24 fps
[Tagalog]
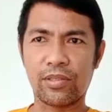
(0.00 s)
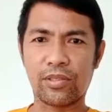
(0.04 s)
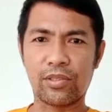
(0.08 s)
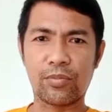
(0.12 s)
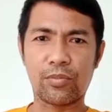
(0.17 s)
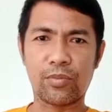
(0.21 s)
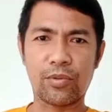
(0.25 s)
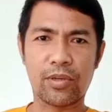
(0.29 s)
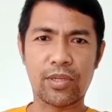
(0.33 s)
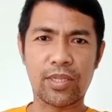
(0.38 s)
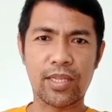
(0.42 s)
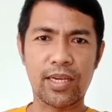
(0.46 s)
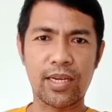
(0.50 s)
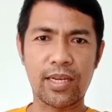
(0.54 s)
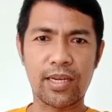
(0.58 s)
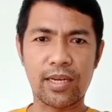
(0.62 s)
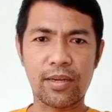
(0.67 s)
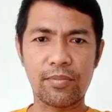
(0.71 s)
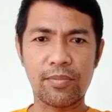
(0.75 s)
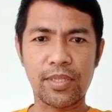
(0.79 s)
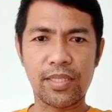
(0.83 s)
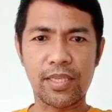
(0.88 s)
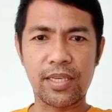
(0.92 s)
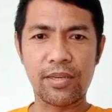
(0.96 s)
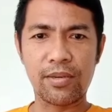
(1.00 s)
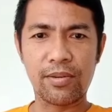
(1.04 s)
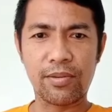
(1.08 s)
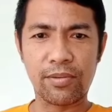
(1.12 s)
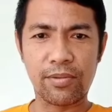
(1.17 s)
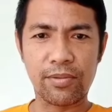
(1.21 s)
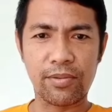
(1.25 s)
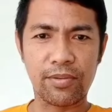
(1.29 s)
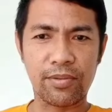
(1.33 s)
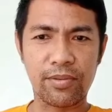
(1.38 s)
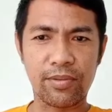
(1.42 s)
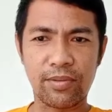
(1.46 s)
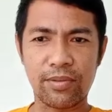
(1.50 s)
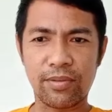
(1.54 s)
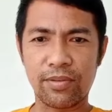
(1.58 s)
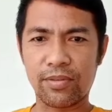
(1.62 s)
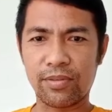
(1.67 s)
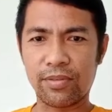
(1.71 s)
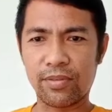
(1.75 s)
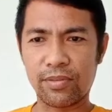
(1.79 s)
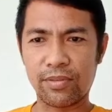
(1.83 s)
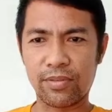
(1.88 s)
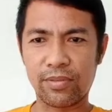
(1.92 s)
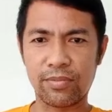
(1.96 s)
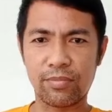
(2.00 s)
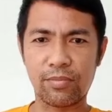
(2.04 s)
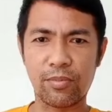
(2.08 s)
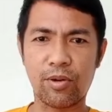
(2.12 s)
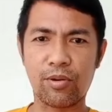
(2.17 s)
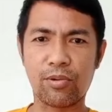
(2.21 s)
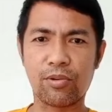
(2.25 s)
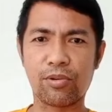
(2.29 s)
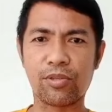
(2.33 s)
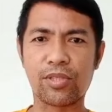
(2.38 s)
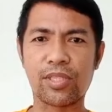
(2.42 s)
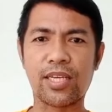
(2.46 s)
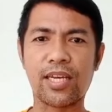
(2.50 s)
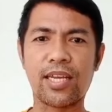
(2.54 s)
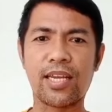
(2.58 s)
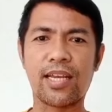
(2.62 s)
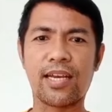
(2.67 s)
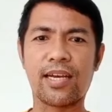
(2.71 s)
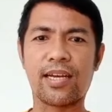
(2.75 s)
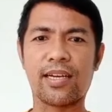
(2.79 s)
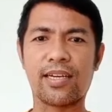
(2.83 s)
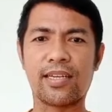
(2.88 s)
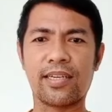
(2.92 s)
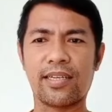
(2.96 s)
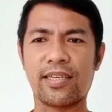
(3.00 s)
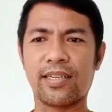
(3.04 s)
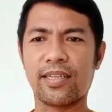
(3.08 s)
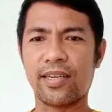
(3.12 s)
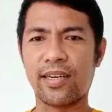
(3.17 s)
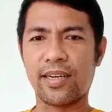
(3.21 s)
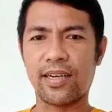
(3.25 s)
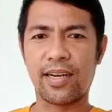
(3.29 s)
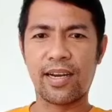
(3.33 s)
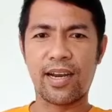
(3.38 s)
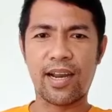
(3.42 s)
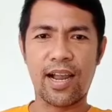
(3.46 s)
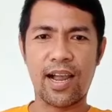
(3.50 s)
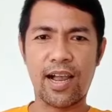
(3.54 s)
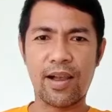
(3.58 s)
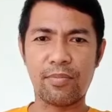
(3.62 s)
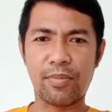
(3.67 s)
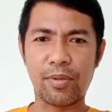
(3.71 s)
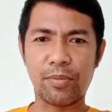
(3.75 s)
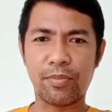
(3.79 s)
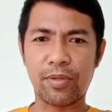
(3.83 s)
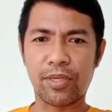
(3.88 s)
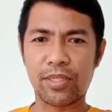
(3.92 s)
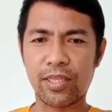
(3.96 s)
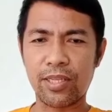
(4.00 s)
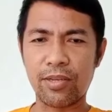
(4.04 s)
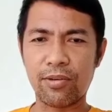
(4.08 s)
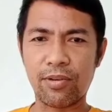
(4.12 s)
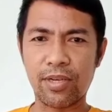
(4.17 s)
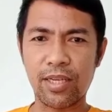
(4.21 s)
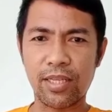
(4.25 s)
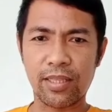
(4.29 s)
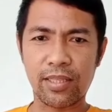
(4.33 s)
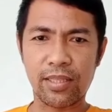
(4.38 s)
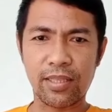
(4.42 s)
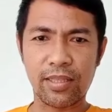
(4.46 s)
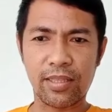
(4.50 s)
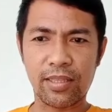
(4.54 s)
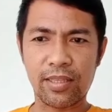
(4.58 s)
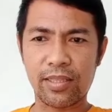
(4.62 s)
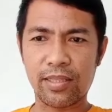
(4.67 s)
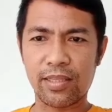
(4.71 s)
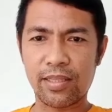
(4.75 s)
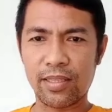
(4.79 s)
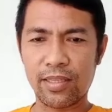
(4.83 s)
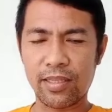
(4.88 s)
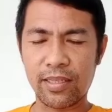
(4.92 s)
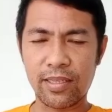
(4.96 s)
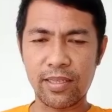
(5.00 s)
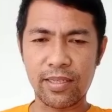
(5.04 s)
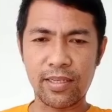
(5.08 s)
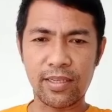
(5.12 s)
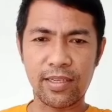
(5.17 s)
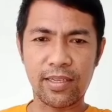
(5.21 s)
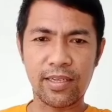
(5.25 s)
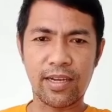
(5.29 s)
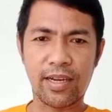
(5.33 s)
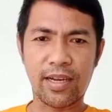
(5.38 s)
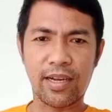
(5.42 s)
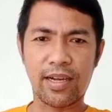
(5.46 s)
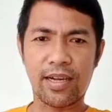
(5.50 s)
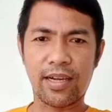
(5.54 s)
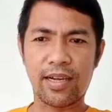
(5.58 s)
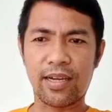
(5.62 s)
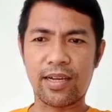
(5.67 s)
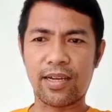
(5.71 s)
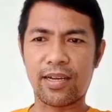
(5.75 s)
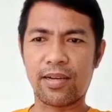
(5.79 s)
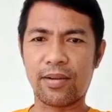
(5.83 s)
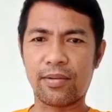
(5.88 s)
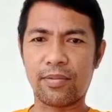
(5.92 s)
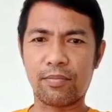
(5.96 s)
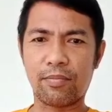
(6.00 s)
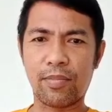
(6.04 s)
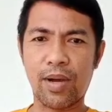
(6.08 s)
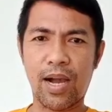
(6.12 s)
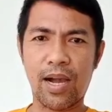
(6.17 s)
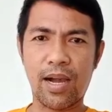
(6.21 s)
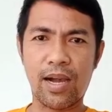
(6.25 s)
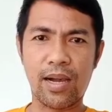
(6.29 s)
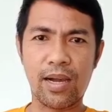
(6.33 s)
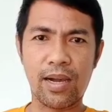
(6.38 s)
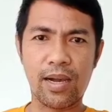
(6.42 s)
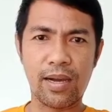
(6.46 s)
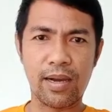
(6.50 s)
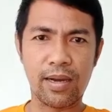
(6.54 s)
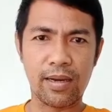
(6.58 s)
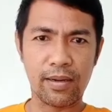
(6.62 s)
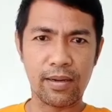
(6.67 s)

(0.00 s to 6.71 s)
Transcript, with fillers: Suporta lang kami sa'yo. Focus ka lang. Happy birthday ulit. Uh, ma.